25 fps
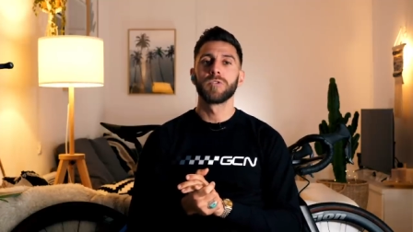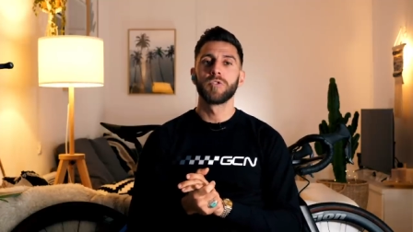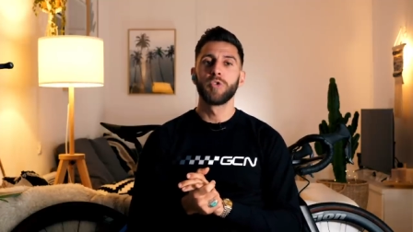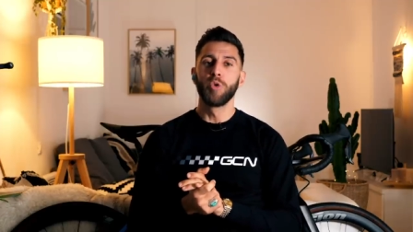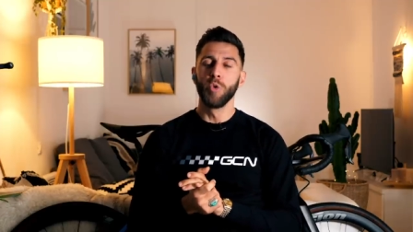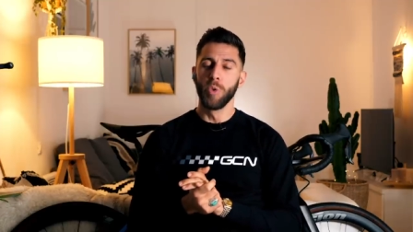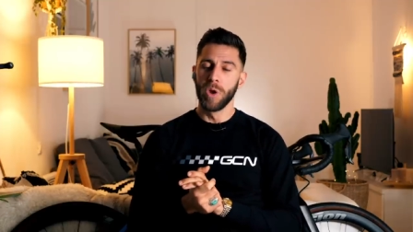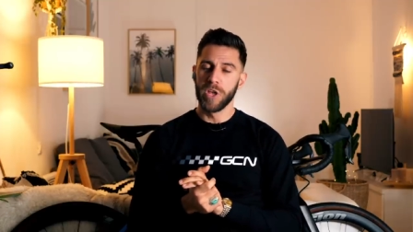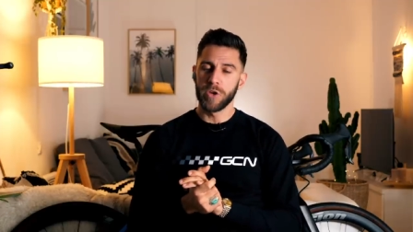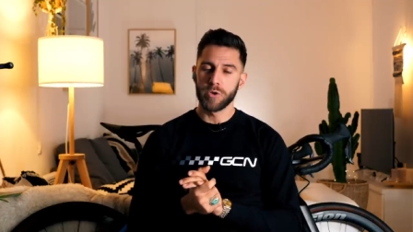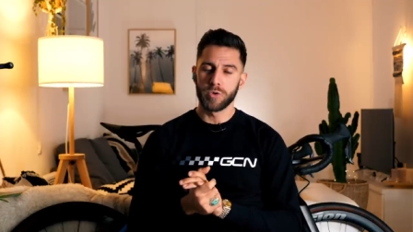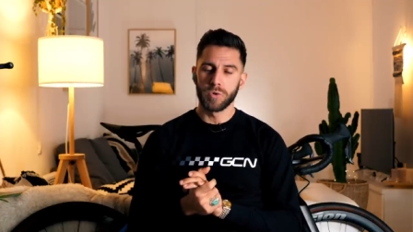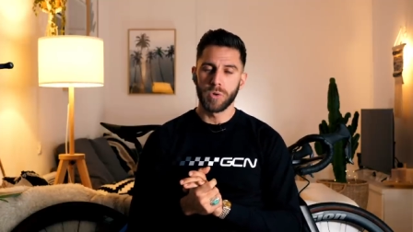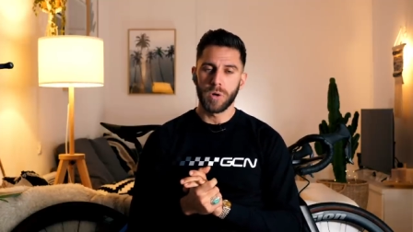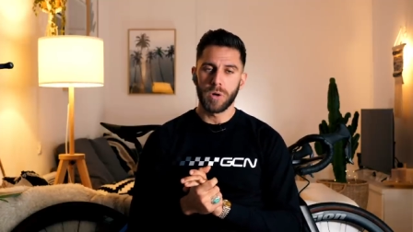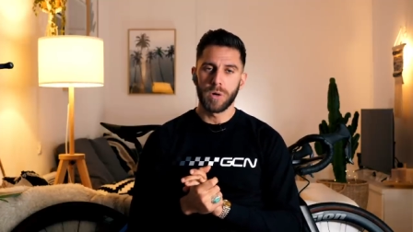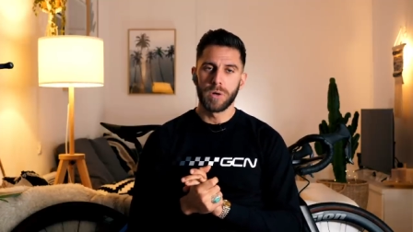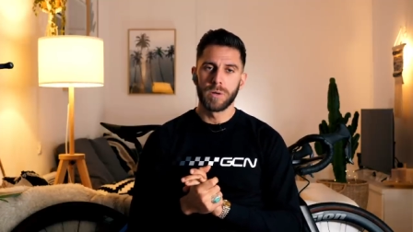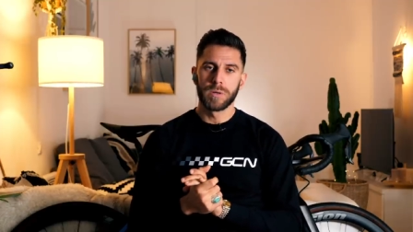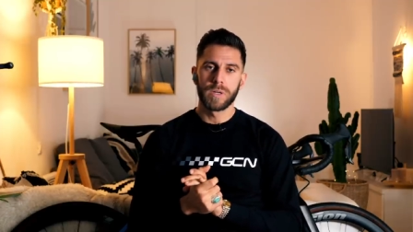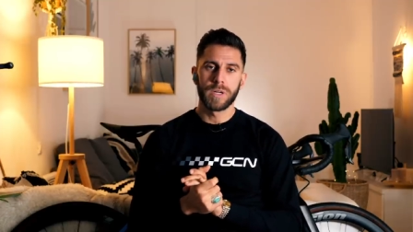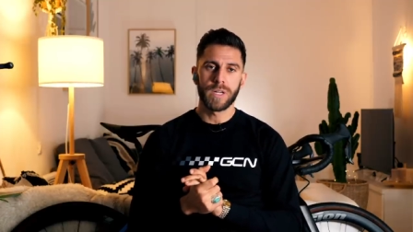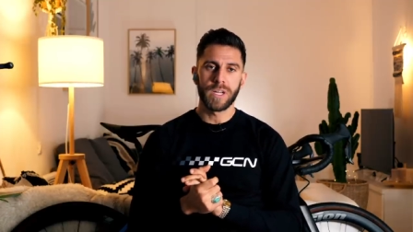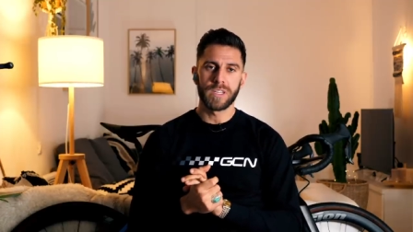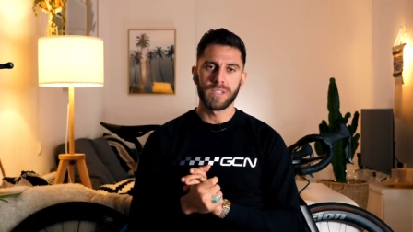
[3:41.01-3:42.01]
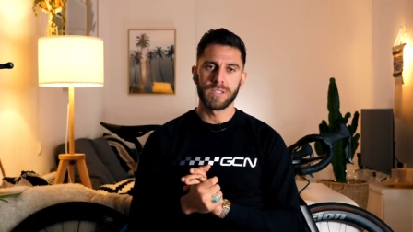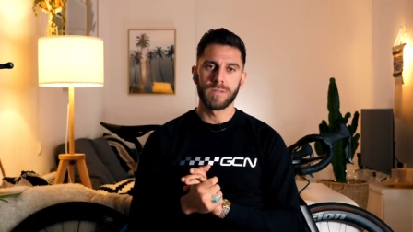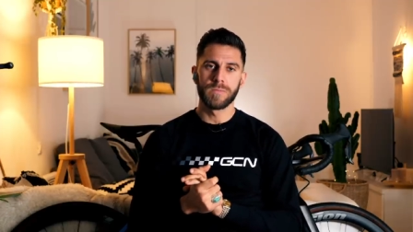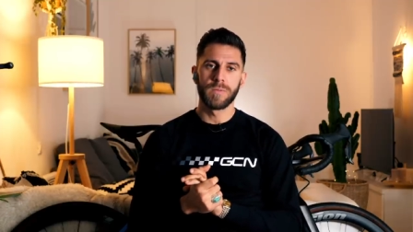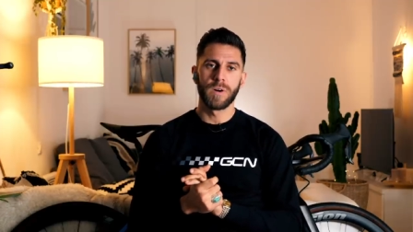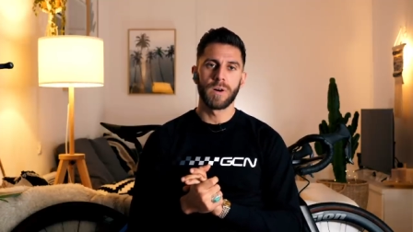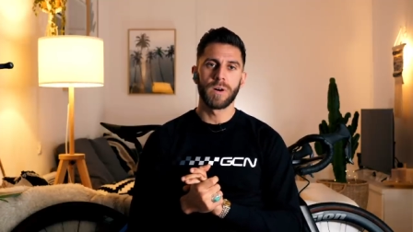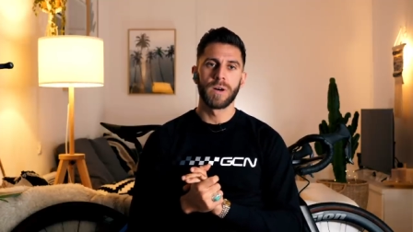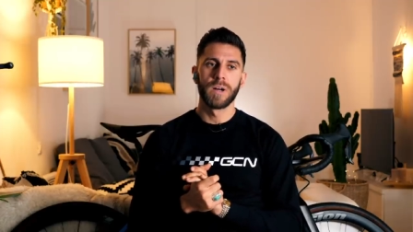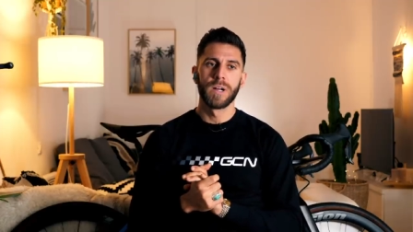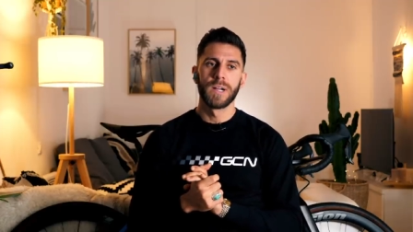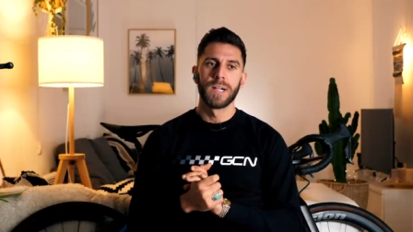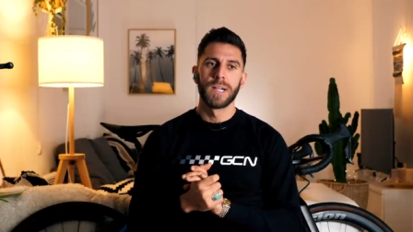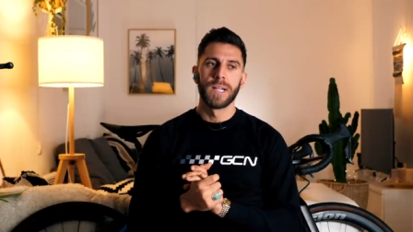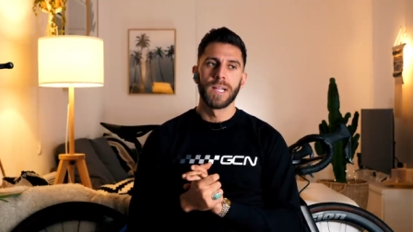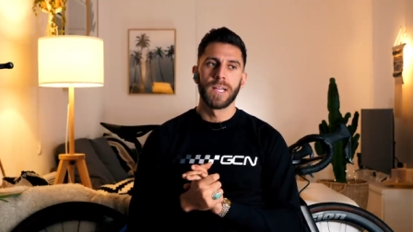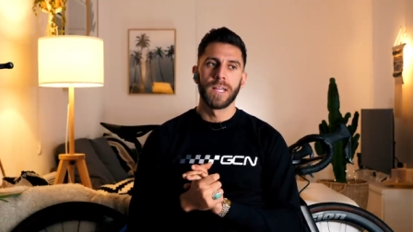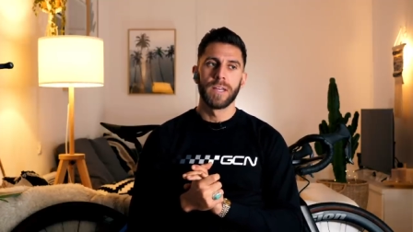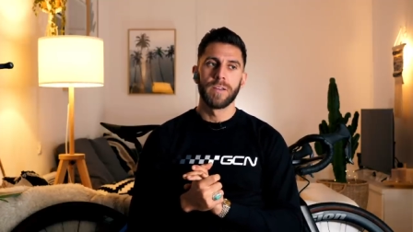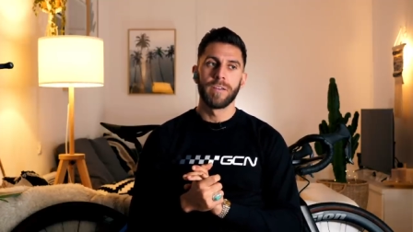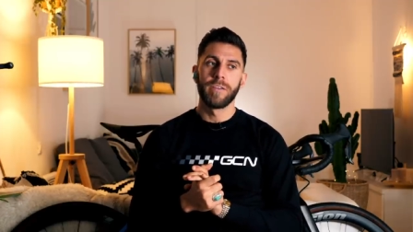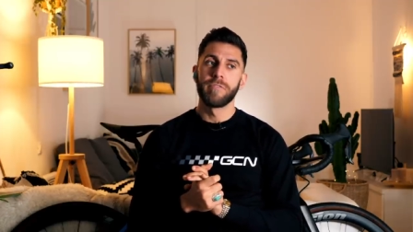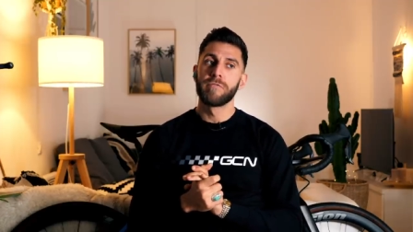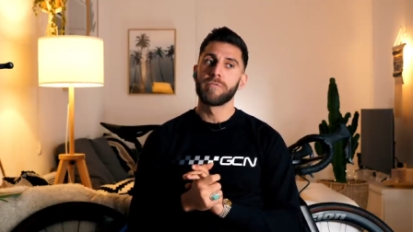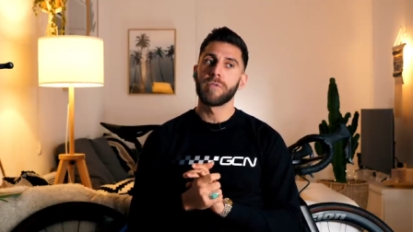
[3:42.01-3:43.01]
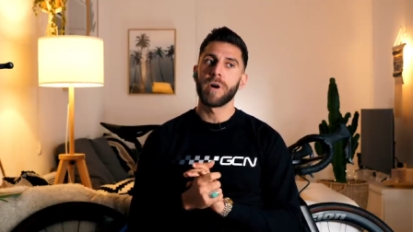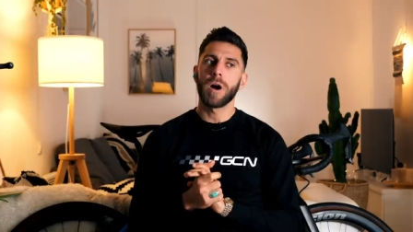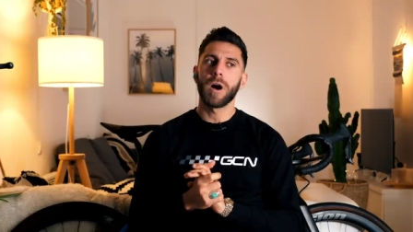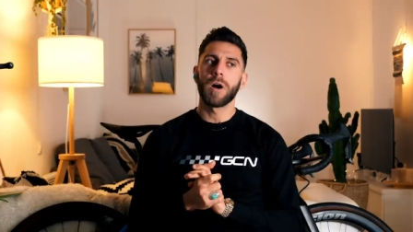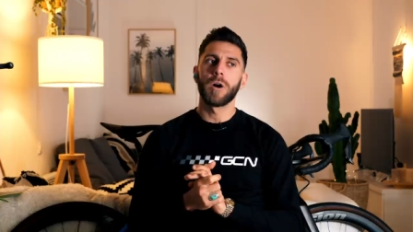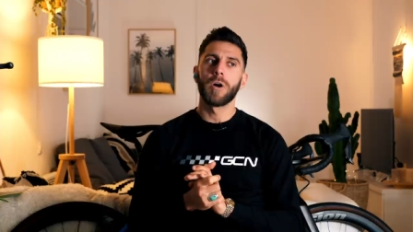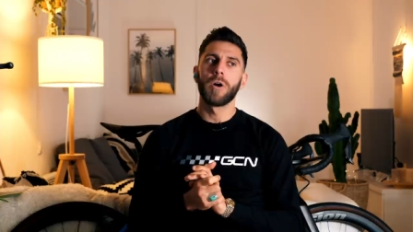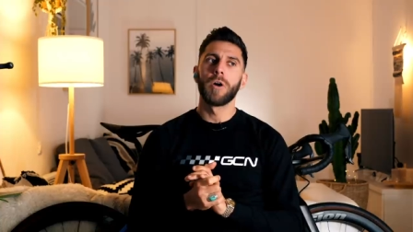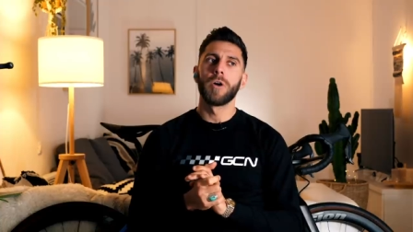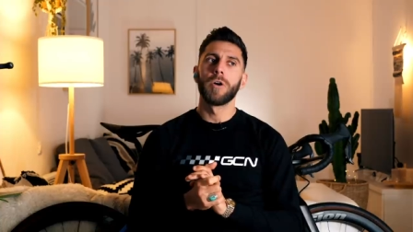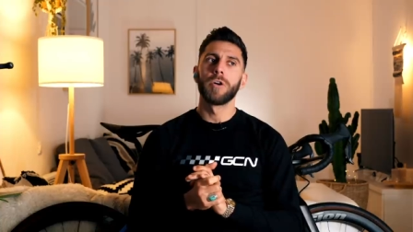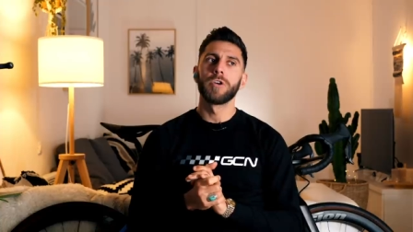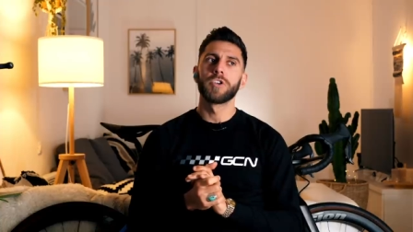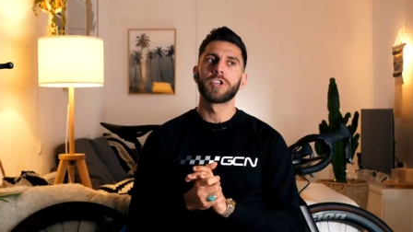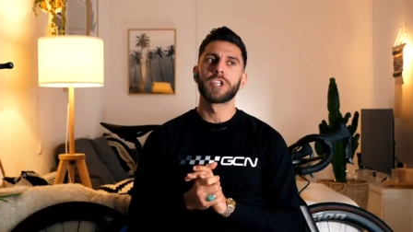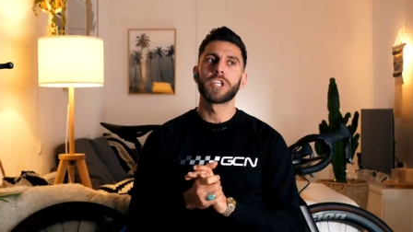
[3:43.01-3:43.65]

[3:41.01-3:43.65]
tous les jours quasiment et voir, euh,